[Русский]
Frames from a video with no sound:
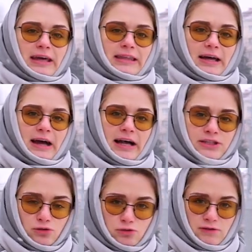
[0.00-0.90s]
– это
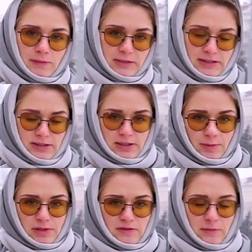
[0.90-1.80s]
отсутствие
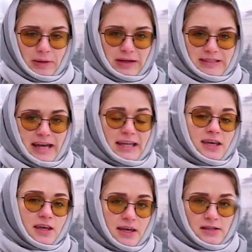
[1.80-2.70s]
медицинских
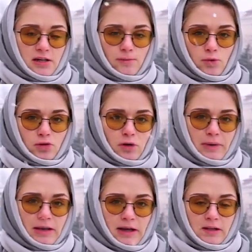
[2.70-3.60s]
противопоказаний. И если
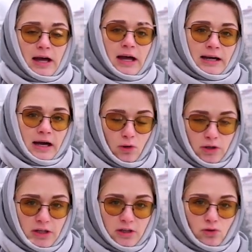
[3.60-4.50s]
ребенок болел
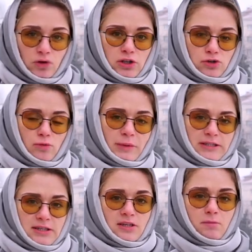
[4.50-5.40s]
короной, то должно
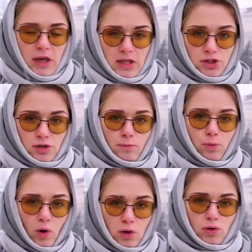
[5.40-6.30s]
пройти не меньше
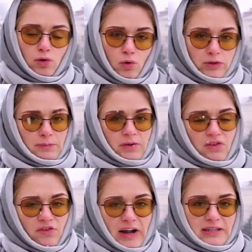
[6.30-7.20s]
полугода.
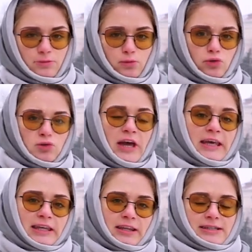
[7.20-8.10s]
Прививать будут
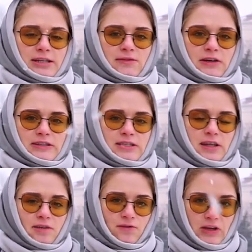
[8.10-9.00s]
китайской
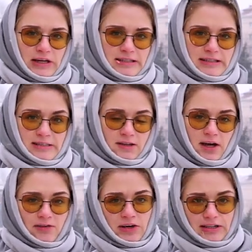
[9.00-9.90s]
вакциной Вера Сыл.
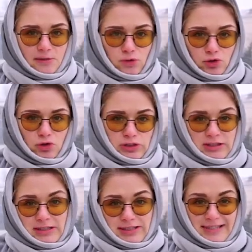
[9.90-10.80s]
Как вы к этому
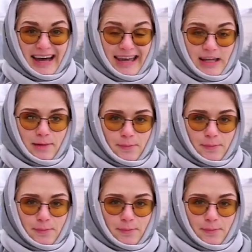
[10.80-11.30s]
относитесь? За или